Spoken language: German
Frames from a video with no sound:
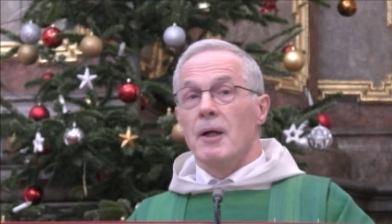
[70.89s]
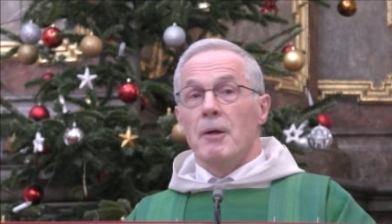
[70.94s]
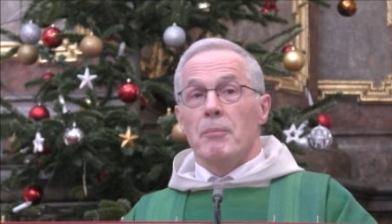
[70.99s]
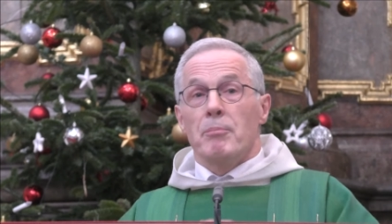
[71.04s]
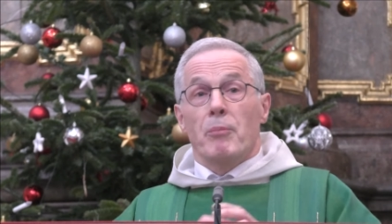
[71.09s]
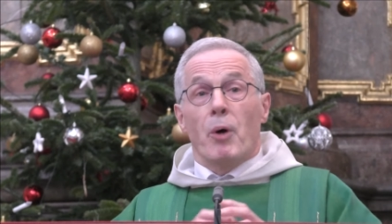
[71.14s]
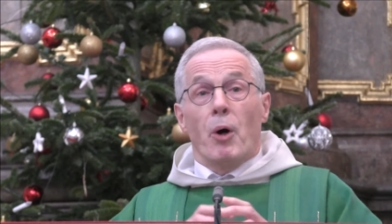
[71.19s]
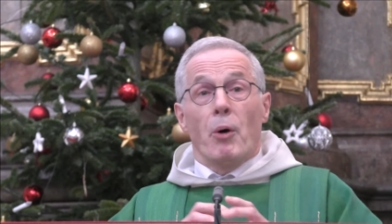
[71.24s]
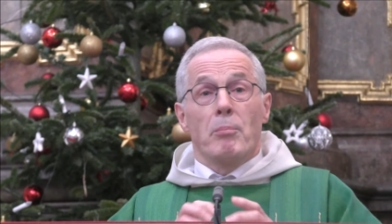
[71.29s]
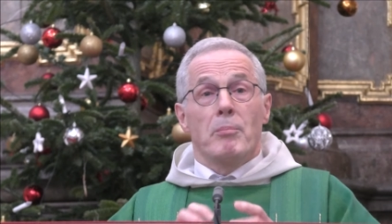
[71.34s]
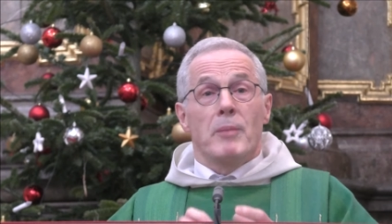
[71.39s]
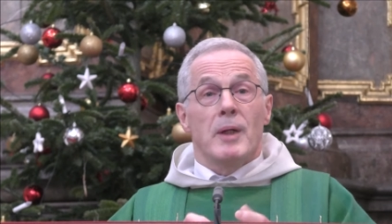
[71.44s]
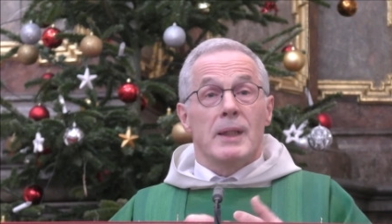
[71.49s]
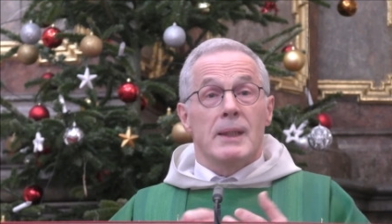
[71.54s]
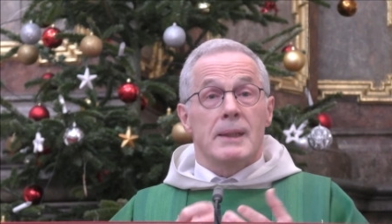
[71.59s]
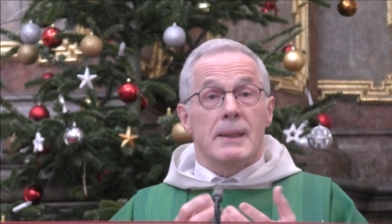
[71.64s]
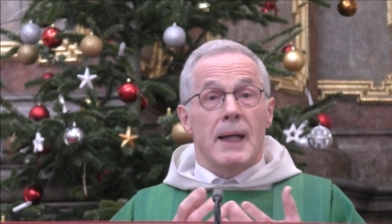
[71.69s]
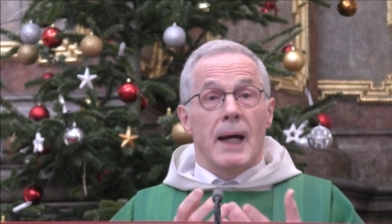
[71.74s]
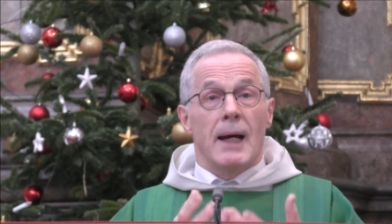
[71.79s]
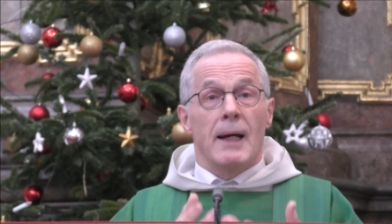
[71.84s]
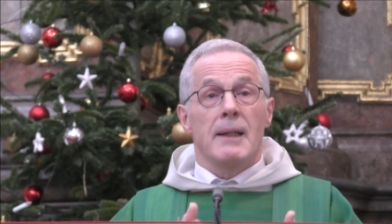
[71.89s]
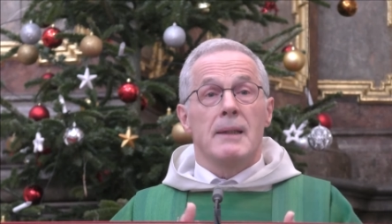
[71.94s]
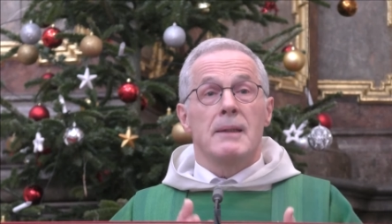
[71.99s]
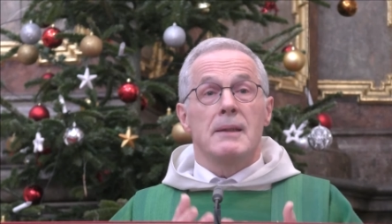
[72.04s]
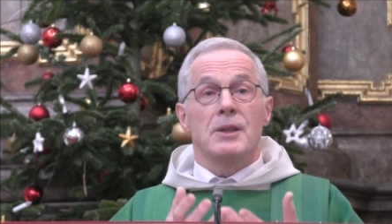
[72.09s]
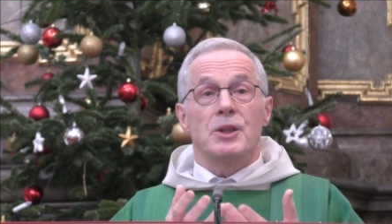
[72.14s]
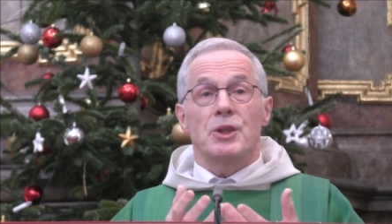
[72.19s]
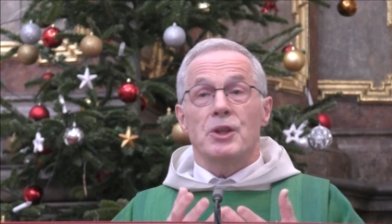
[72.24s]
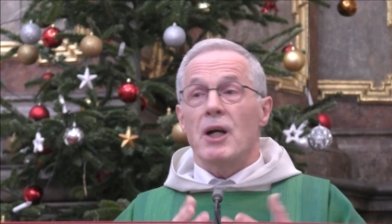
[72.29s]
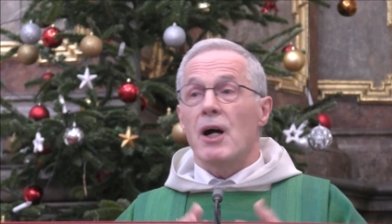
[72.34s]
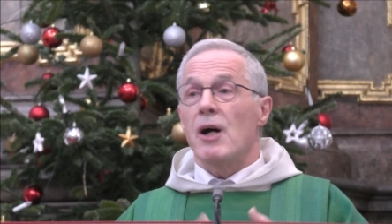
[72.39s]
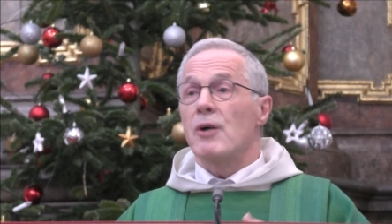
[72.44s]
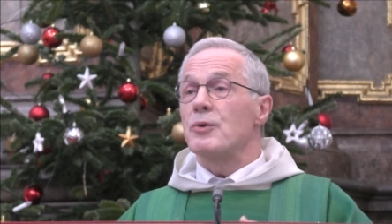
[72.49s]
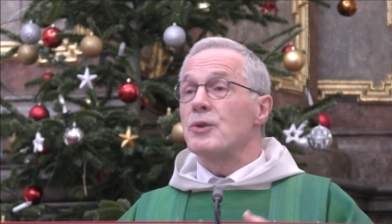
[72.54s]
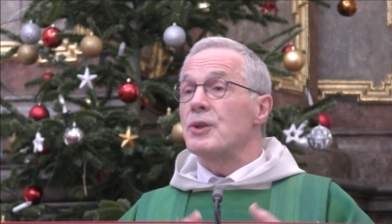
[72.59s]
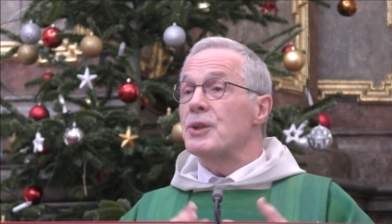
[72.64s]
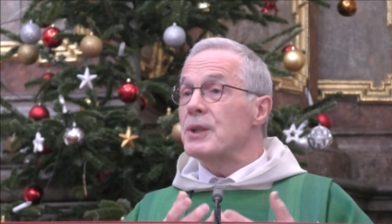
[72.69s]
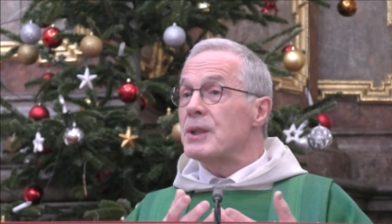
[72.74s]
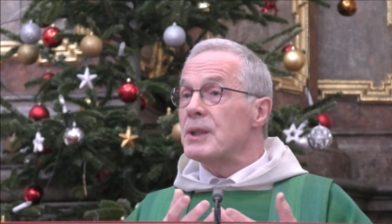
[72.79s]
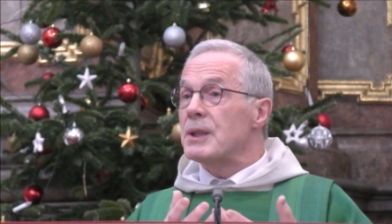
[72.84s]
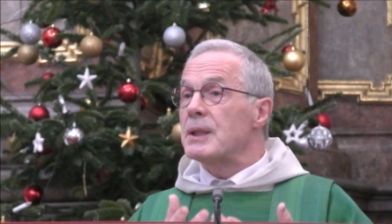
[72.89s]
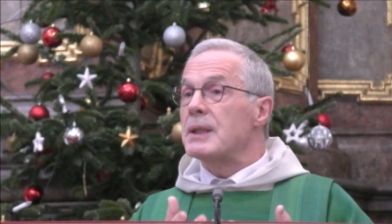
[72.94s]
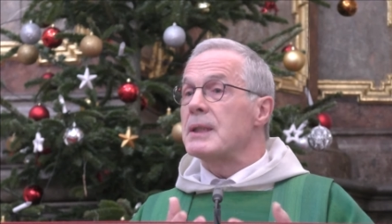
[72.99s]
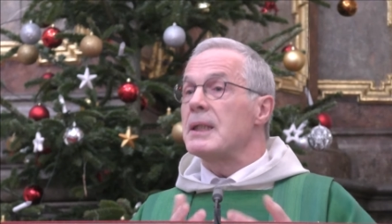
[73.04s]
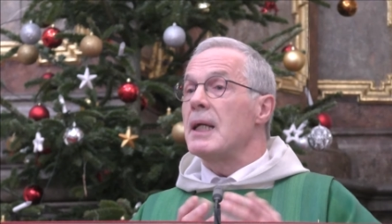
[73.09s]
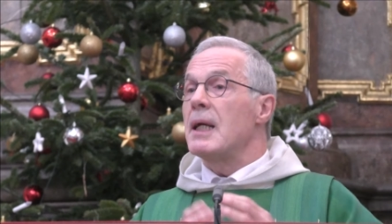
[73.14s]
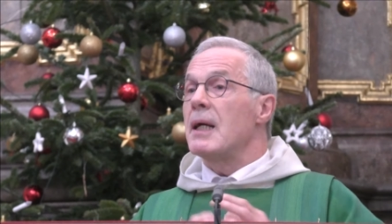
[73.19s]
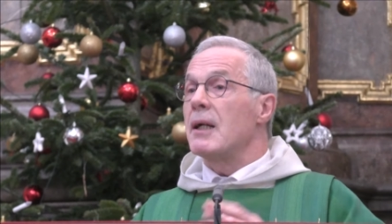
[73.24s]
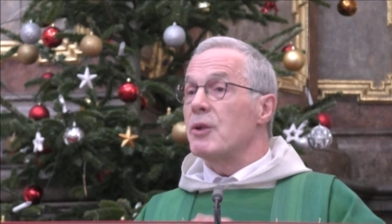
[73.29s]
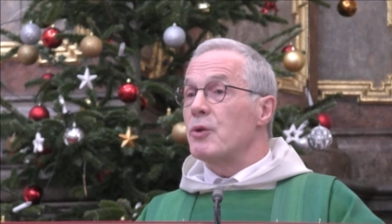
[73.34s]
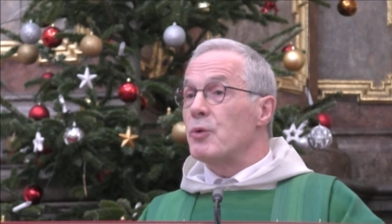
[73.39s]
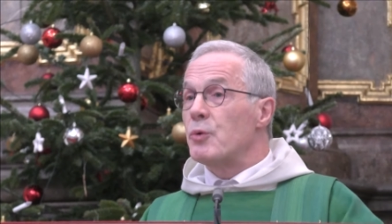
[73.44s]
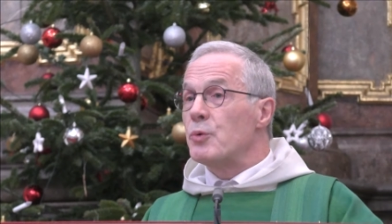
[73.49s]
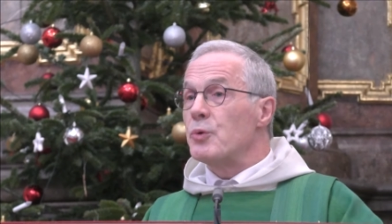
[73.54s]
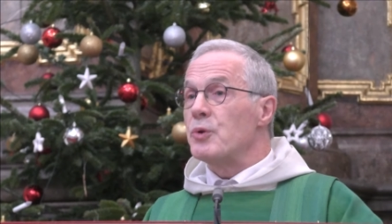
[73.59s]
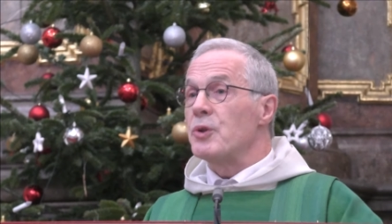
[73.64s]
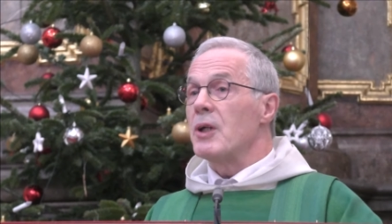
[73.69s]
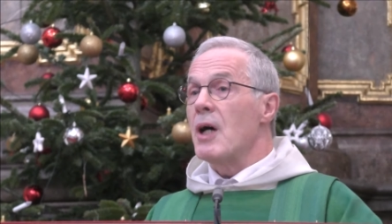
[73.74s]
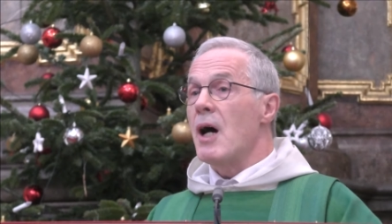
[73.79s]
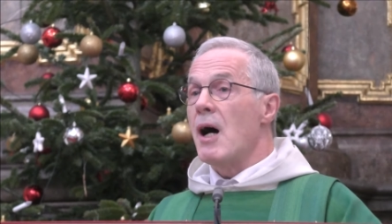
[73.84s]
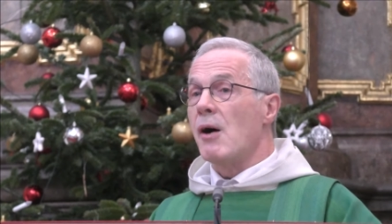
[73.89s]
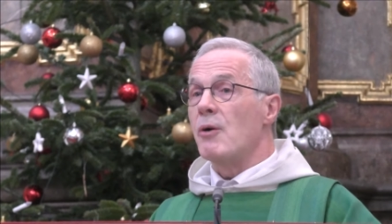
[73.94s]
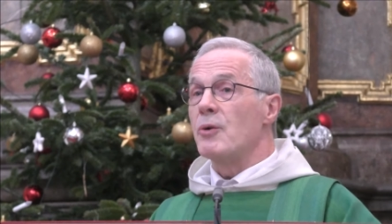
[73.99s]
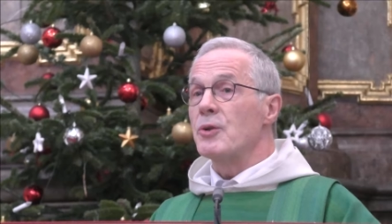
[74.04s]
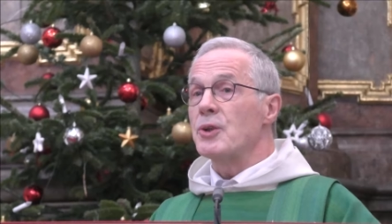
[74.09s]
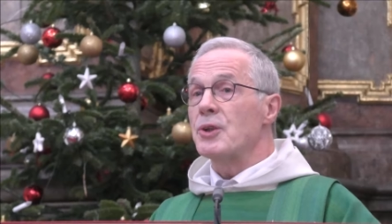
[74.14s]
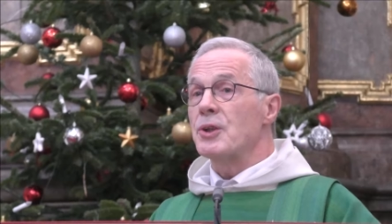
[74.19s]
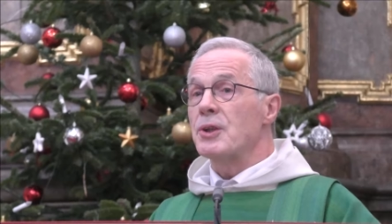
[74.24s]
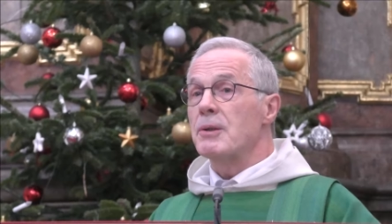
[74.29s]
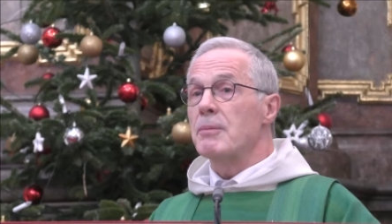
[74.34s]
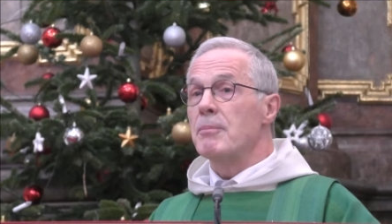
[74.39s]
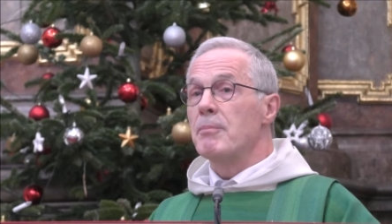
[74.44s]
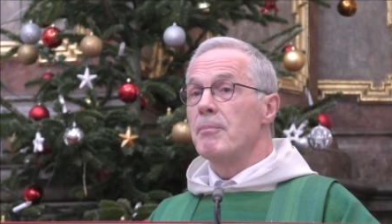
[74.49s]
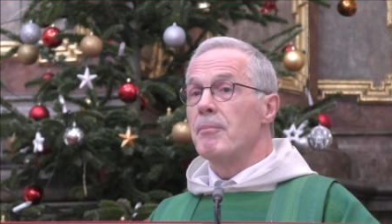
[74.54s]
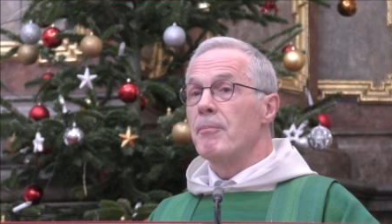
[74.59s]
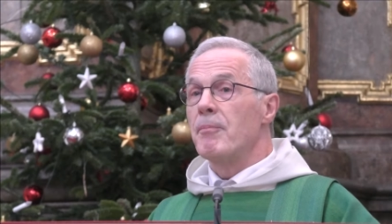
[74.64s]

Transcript: Momentan schaut es sehr gut aus.